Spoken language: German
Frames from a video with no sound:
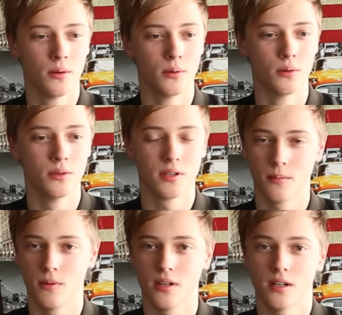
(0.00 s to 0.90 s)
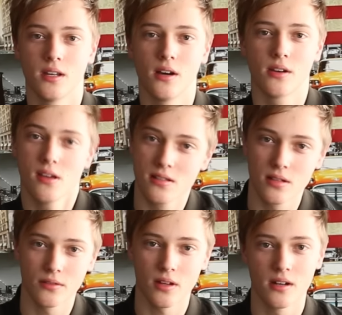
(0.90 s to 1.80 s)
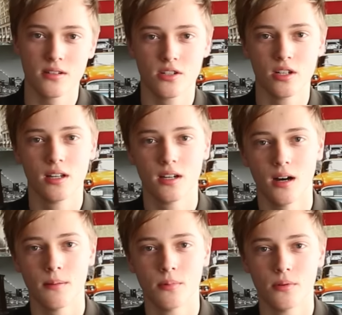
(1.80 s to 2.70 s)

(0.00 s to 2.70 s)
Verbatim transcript: Und ich habe mir gedacht, ja okay, es läuft alles chillig ab